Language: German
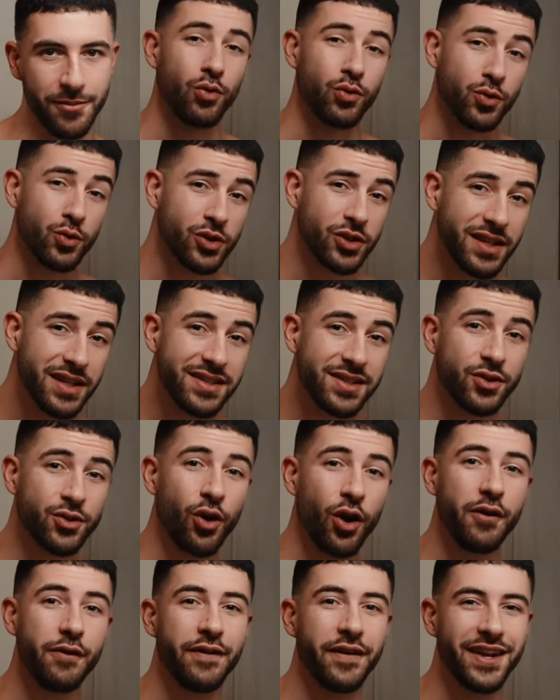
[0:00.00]
Und durch diese
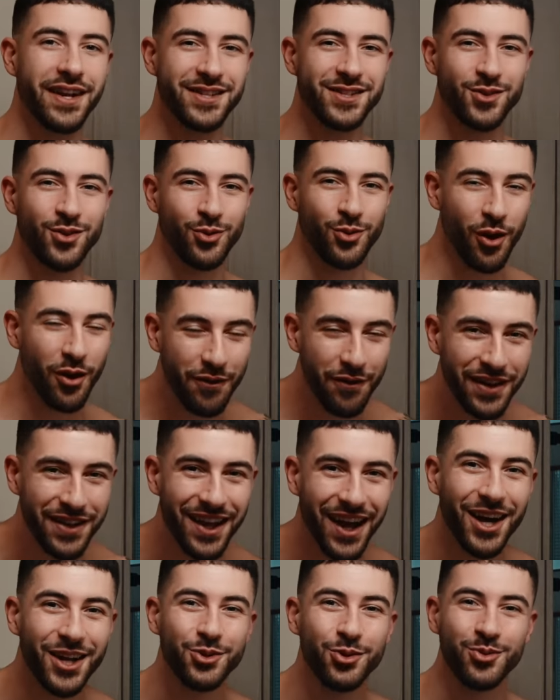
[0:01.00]
Neuvernetzung,
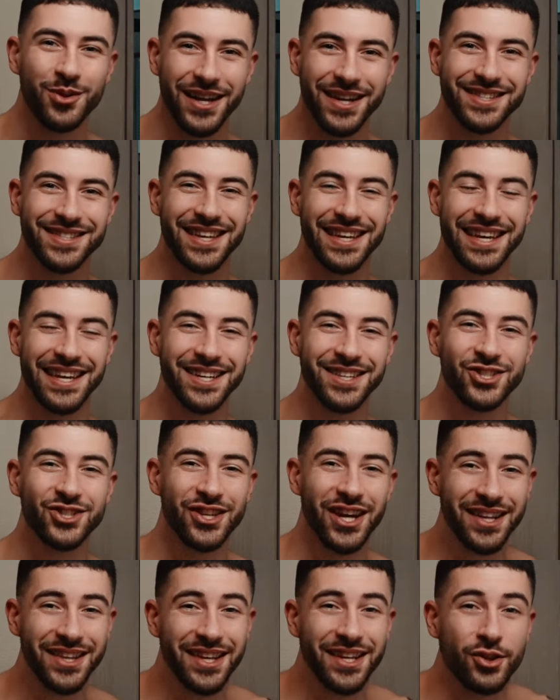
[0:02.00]
Neuverdrahtung deines Gehirns
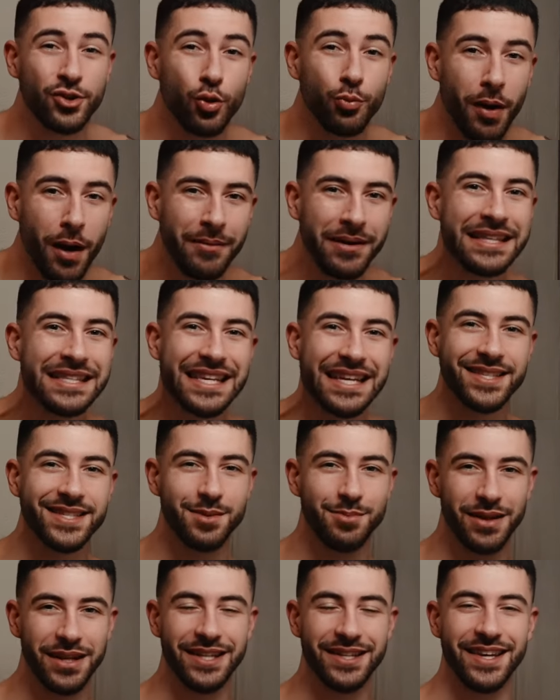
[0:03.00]
steigt deine
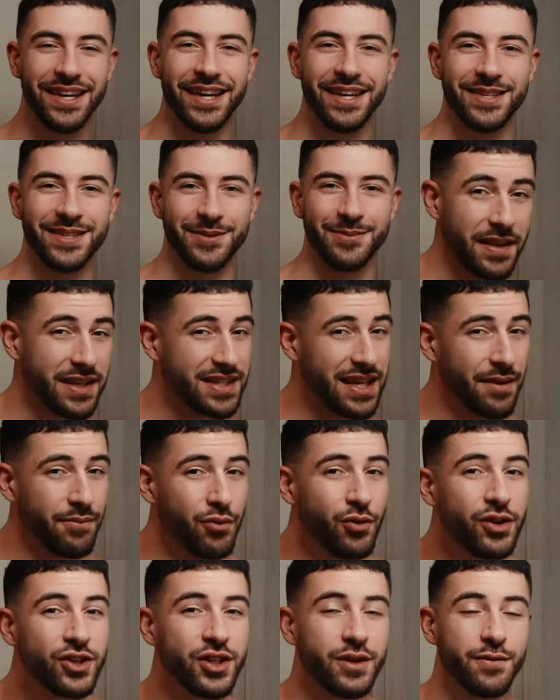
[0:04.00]
Dopaminsensibilität. Deshalb
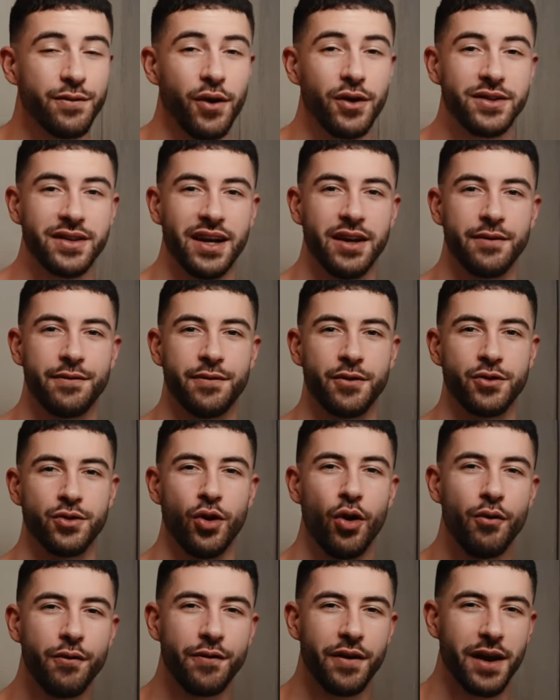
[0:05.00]
würde ich die Vorteile von
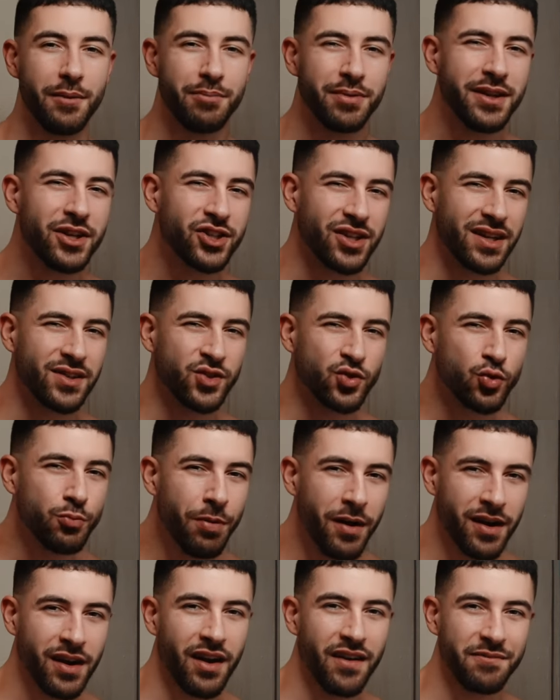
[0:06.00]
NoFap nicht als
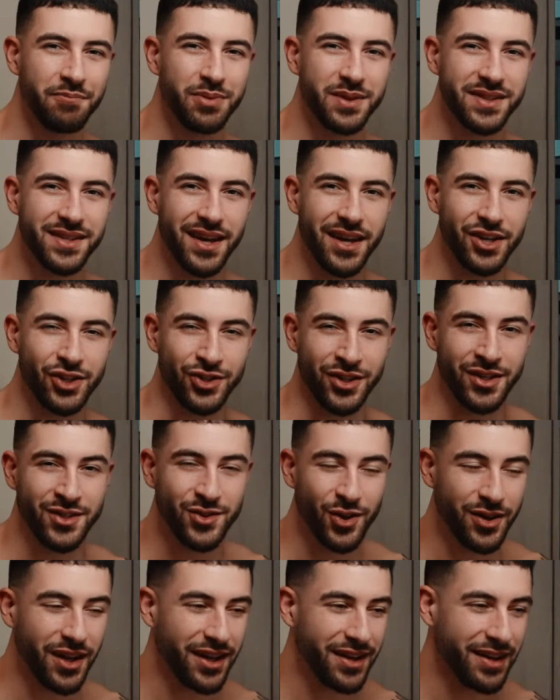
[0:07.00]
Superkraft bezeichnen,
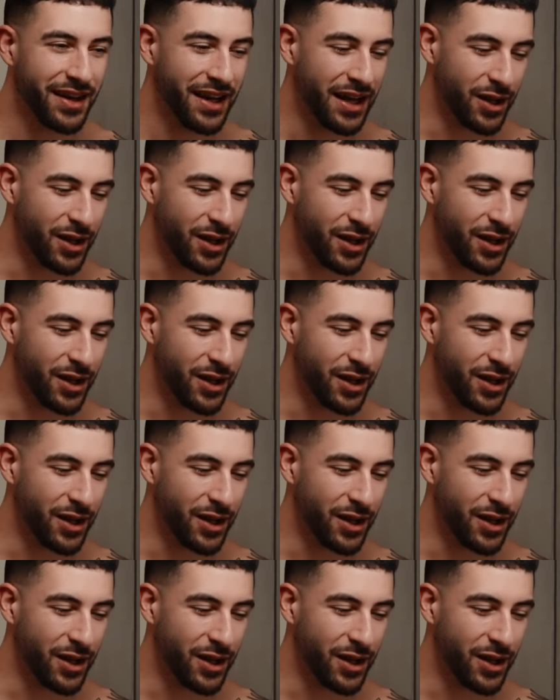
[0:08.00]
sondern